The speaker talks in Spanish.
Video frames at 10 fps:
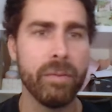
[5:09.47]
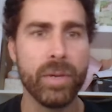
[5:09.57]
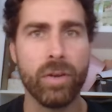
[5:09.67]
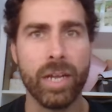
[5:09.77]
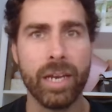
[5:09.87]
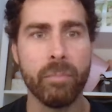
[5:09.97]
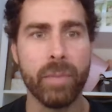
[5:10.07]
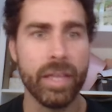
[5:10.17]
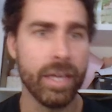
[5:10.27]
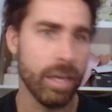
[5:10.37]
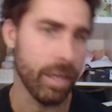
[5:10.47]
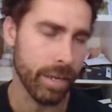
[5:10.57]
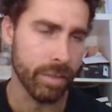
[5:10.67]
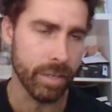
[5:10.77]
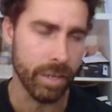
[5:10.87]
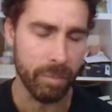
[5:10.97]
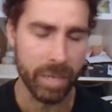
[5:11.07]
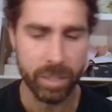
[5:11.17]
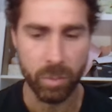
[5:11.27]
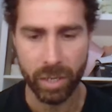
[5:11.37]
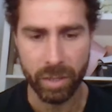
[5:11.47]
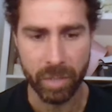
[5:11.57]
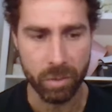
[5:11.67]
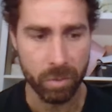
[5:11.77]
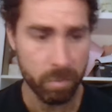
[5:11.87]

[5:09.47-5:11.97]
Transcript: pero que le impedía rendir al máximo rendimiento.